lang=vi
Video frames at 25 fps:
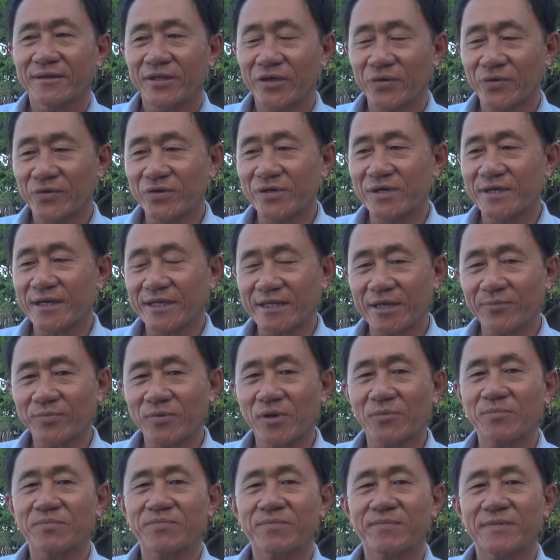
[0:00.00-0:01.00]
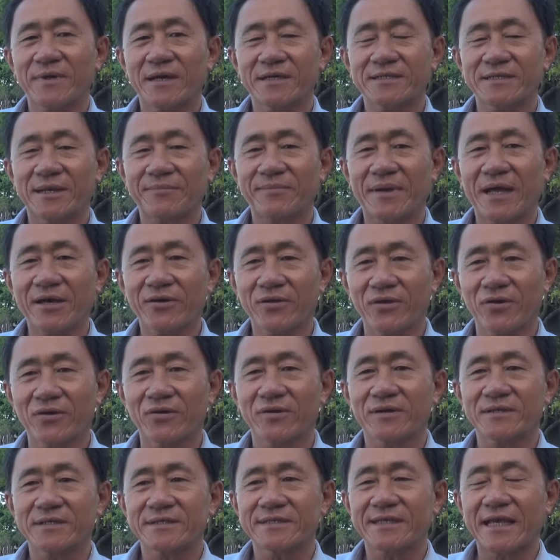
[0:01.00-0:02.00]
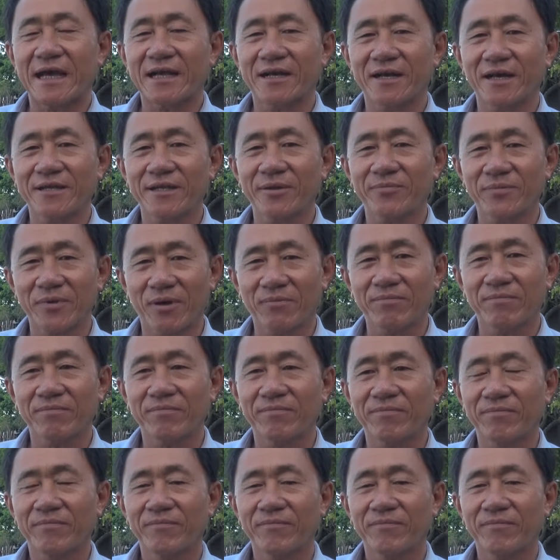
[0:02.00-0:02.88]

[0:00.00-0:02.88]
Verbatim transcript: Chiều cường đã tiếp tục là ờ, xâm lấn vô, sạt lở tiếp tục.